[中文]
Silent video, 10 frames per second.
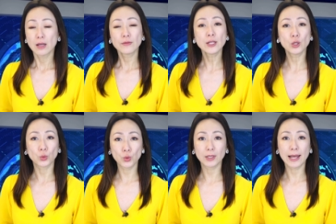犯有
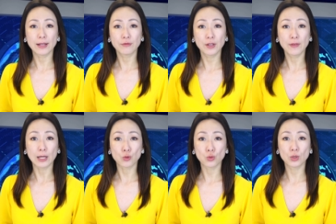虐待、非法
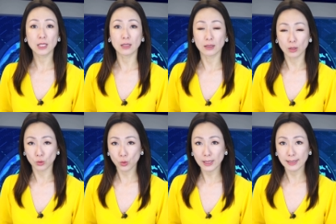拘禁等
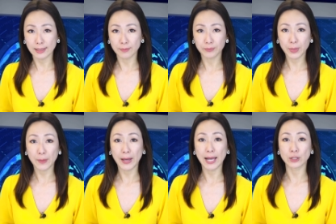罪行，被
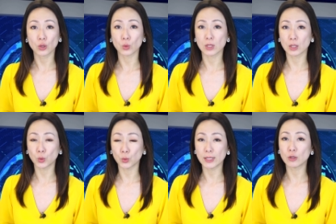判有期
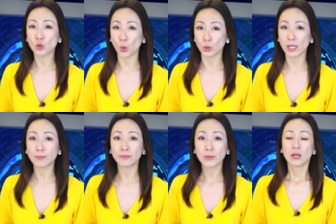徒刑九年。
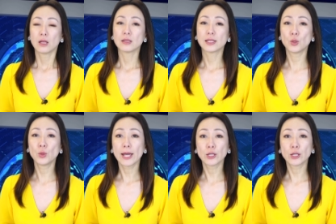其余还